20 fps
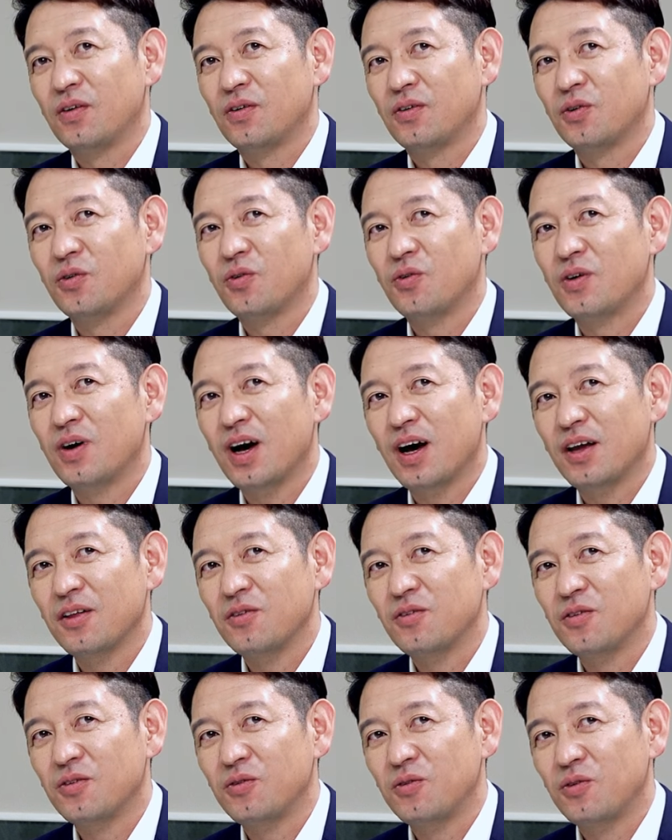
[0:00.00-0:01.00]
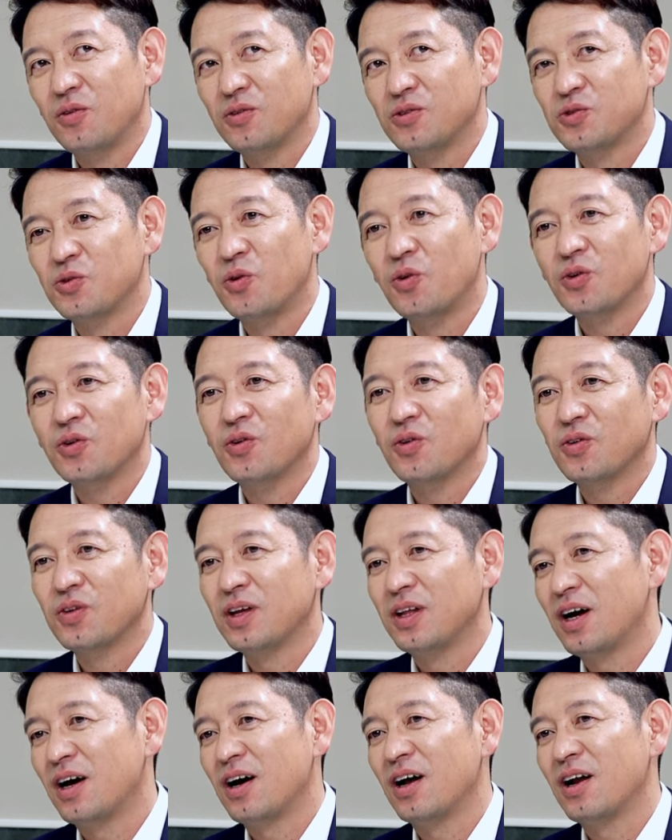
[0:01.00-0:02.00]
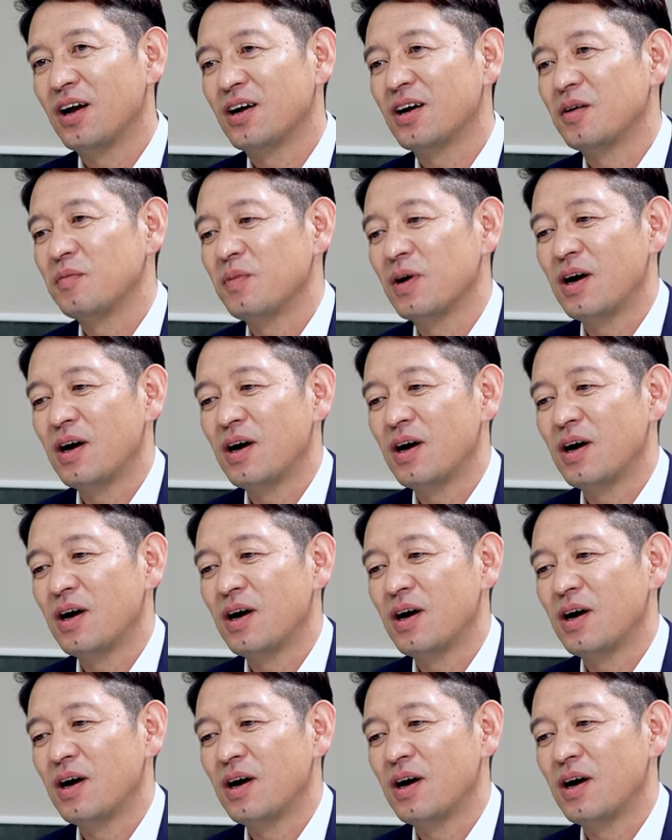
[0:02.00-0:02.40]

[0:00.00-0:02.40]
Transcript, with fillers: 業界のこう状況ってなかなかやっ